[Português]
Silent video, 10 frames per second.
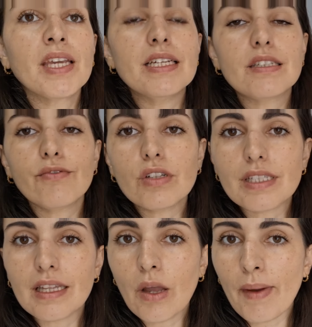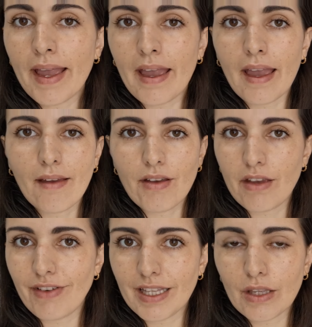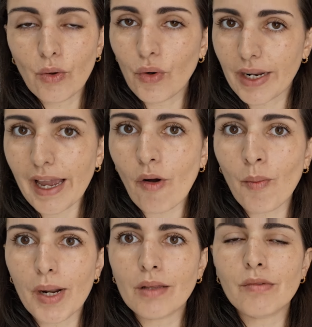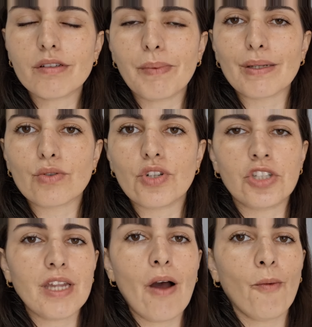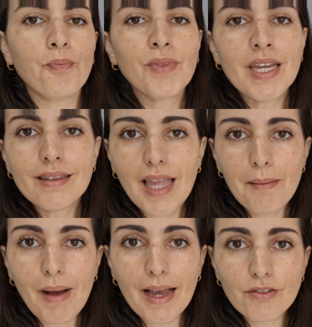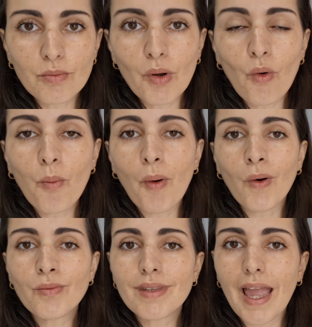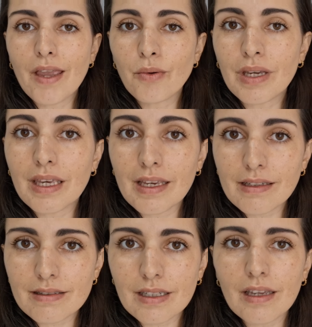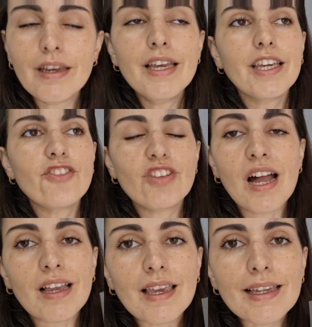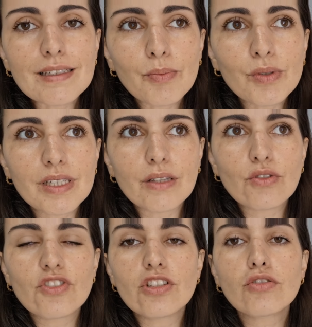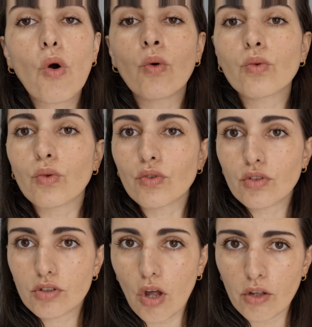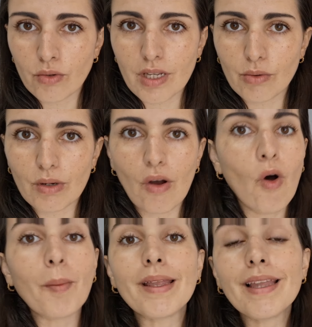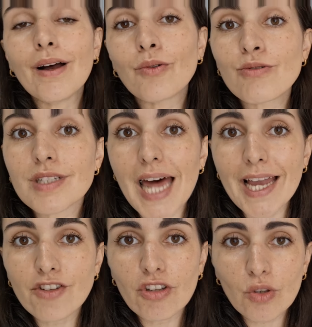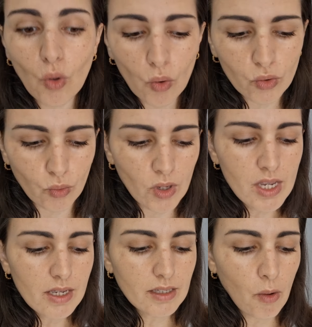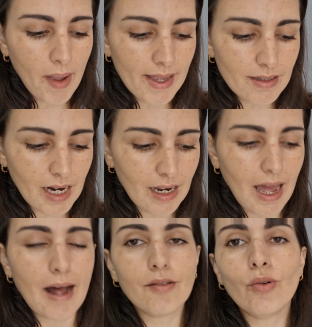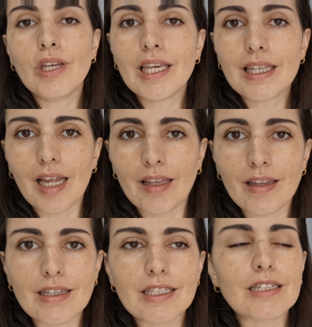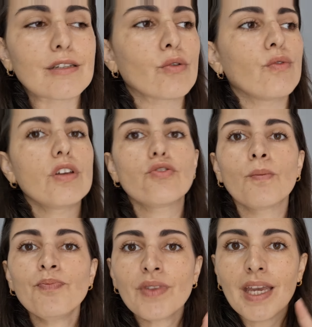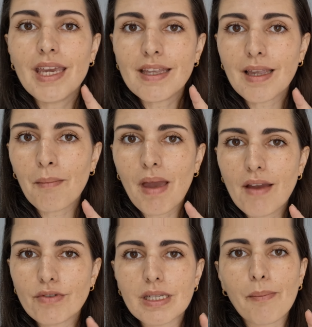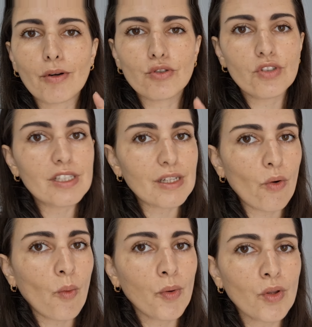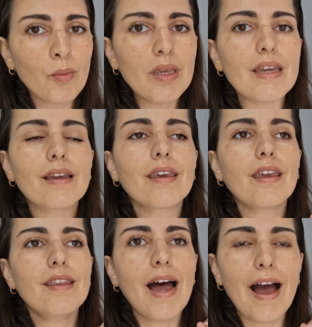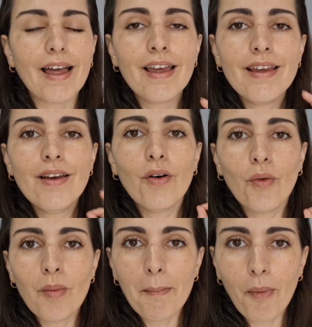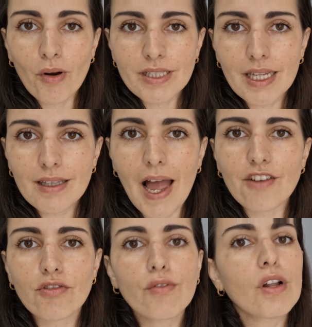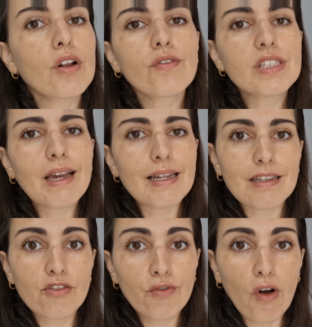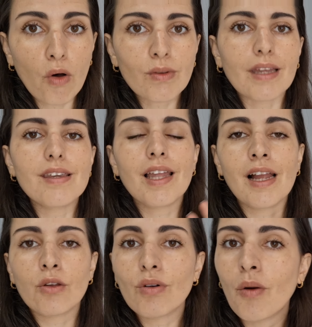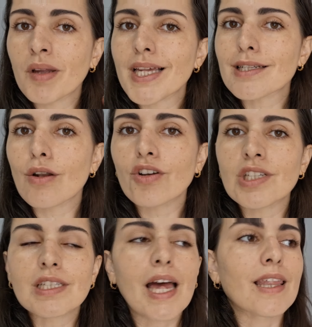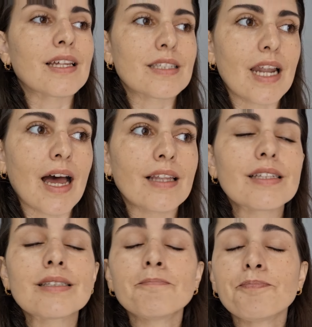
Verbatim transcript: E se você não é revendedora, quer comprar no meu espaço digital, tem mais o meu cupom TENHO15, que te dá 15% de desconto. Só no Natural Homem? Não, no site todo. Então entra lá, o link tá na descrição do vídeo. E também você pode utilizar o Cuponomia, que dá uma porcentagem do valor que você gastar de volta. E a Natura é uma das lojas cadastradas,